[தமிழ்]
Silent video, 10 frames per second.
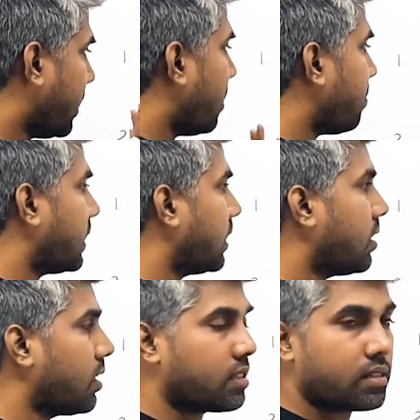இதெல்லாம்
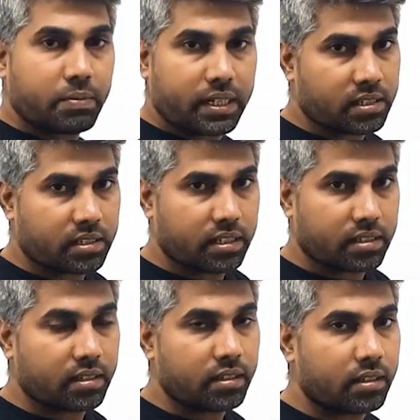பார்த்தீங்கன்னா சப்ராக்ஷன்
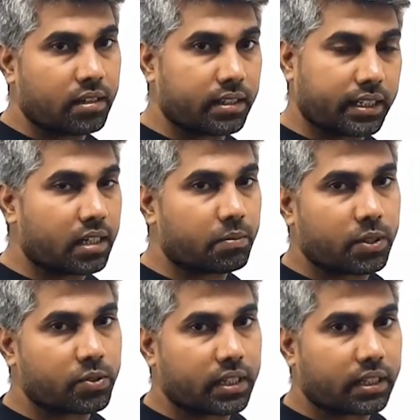சீரியஸ் தான் அதுக்கு என்ன
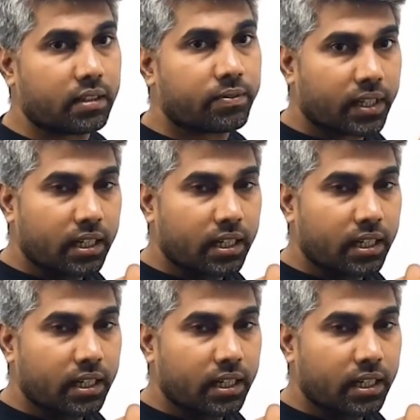பண்ணணும்னு சொல்லியிருக்கேன்